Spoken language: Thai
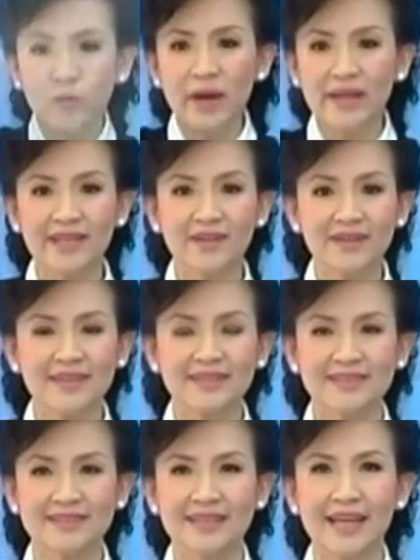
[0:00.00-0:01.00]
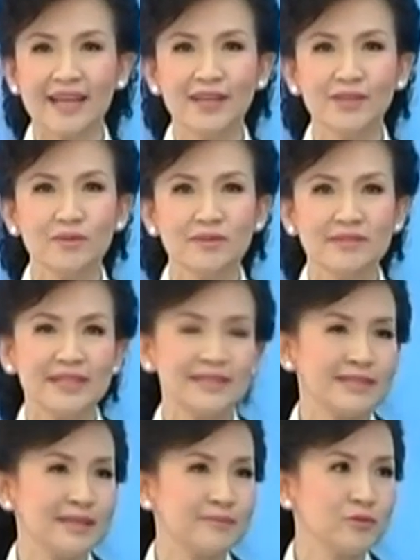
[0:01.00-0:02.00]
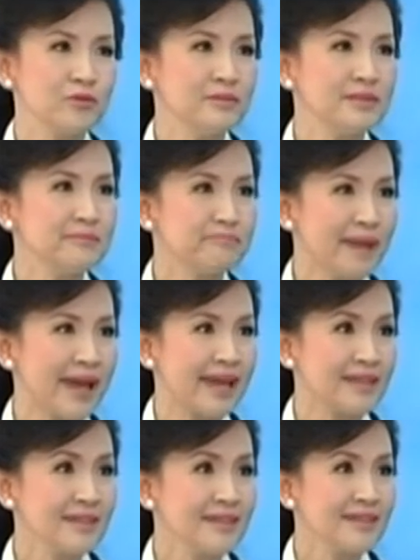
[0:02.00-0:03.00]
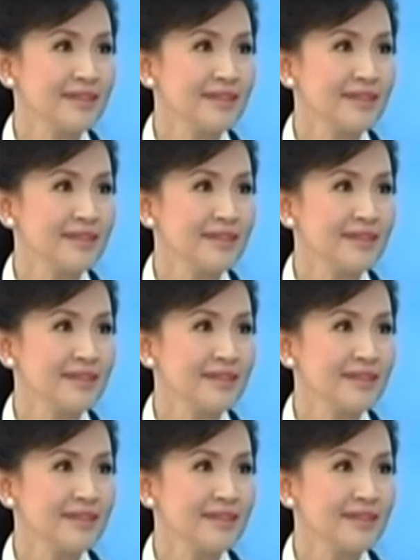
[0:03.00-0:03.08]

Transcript: วันเดียวจากอายุ 40 ดูเหมือน 18